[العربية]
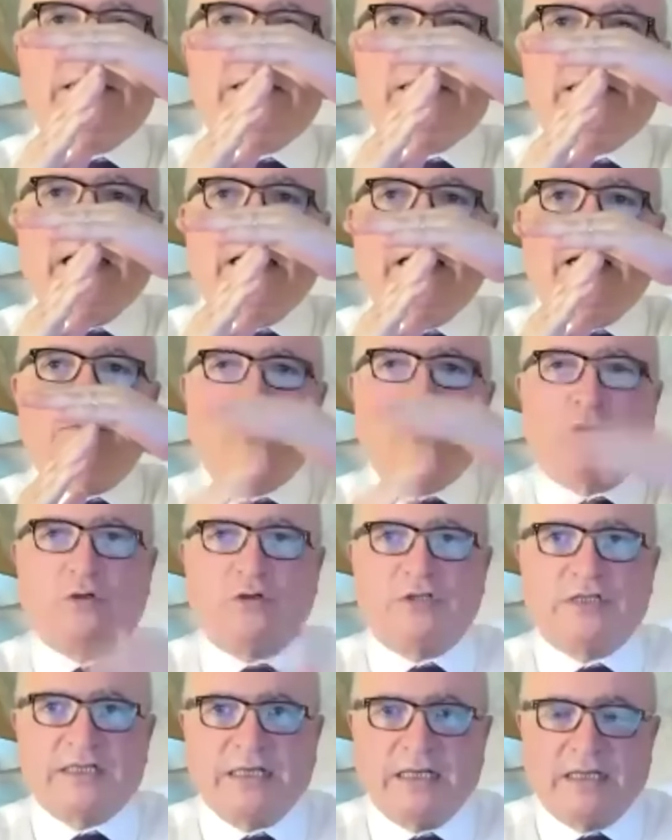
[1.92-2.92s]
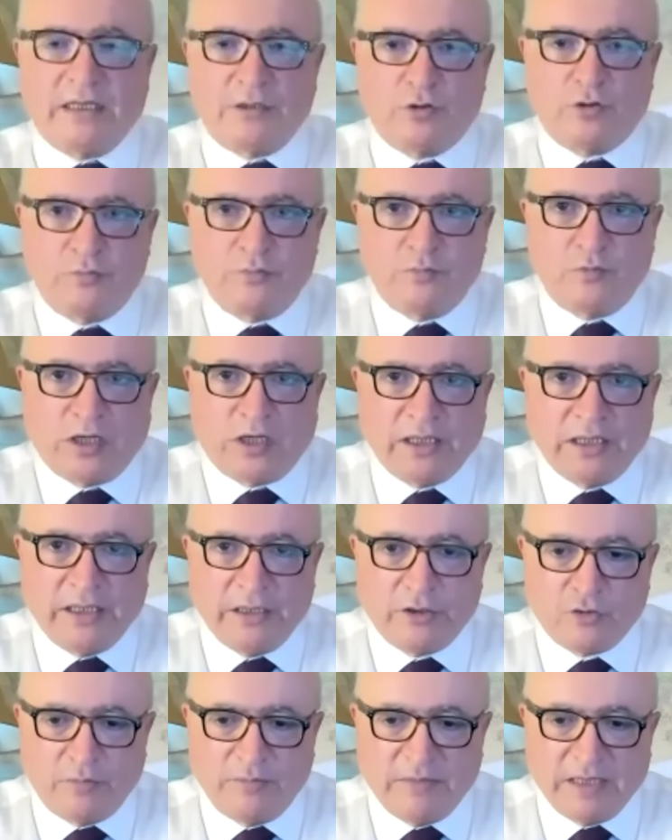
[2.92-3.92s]
سلام القدس لكم
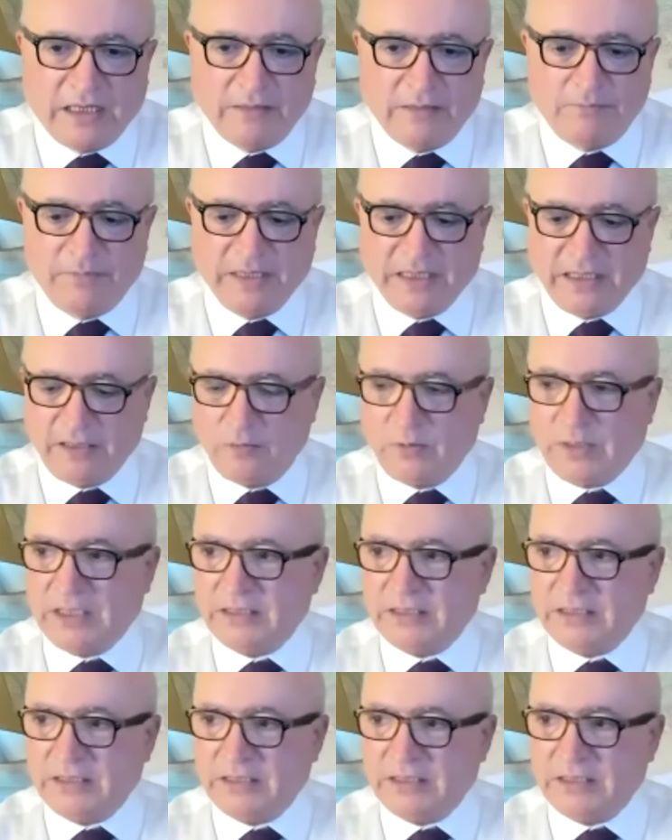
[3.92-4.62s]
وعليكم احبائي